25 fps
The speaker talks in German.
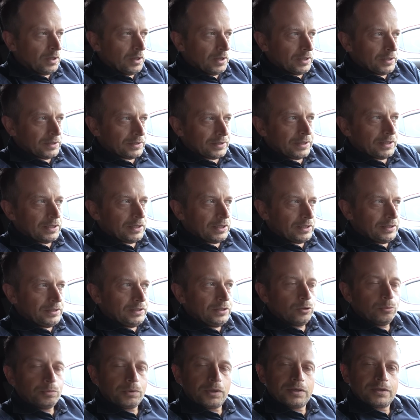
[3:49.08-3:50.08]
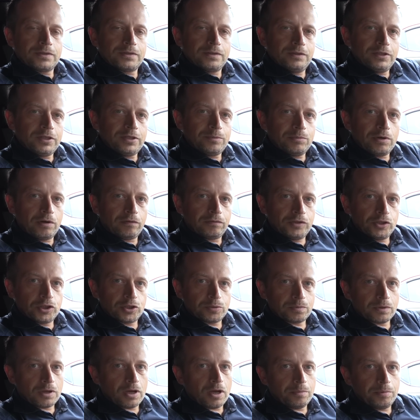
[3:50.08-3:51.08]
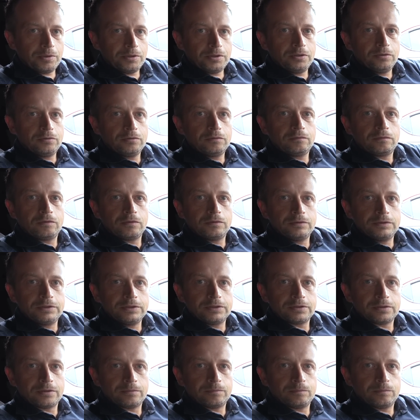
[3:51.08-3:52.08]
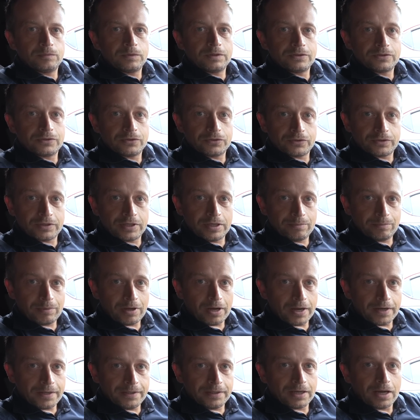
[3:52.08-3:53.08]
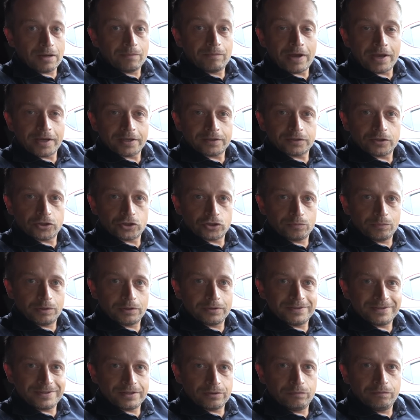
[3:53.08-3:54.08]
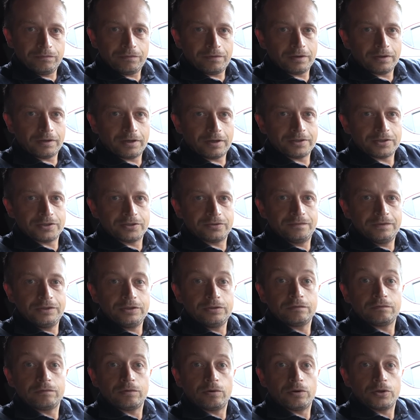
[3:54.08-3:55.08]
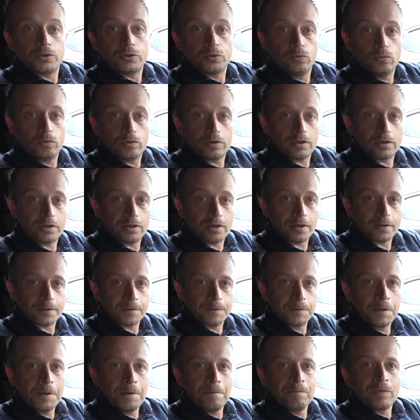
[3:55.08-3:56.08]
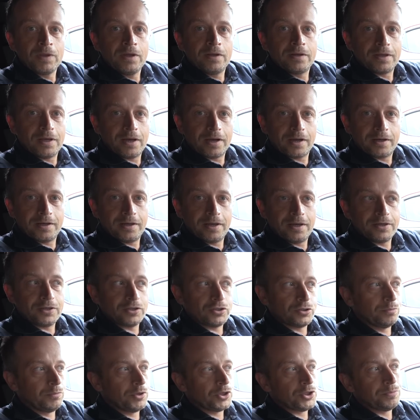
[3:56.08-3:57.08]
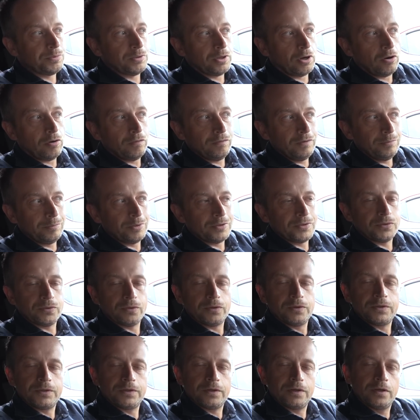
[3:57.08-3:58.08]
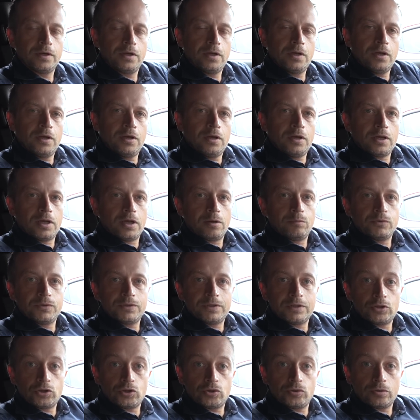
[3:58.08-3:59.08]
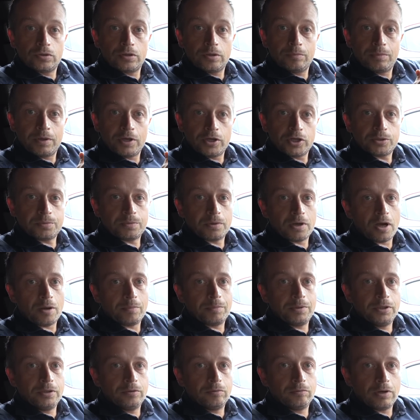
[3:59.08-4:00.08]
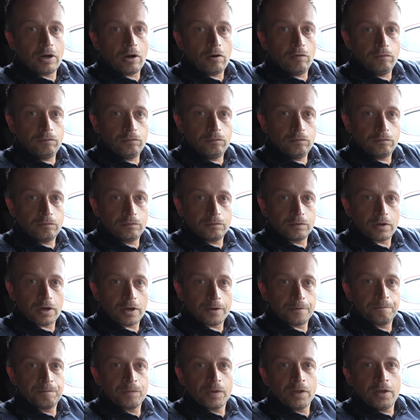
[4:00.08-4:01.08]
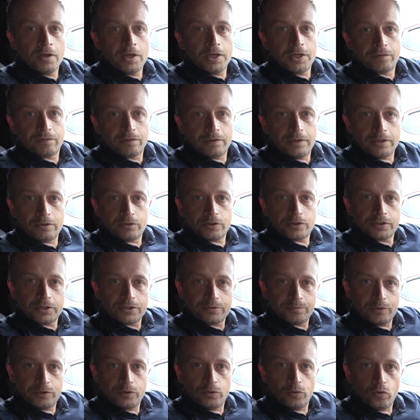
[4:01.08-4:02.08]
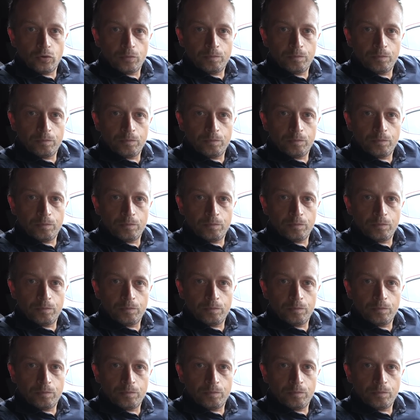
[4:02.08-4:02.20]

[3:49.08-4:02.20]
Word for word: Ich gehe hier übrigens nicht mehr auf die Sprachbedienung von diesem äh, System ein. Da haben wir extra schon mal ein sehr umfangreiches Video für euch hochgeladen. Da erkläre ich zum Beispiel auch, wie man solche ja, Musikstücke per Sprachbedienung aufrufen kann. Ich verlinke euch das mal hier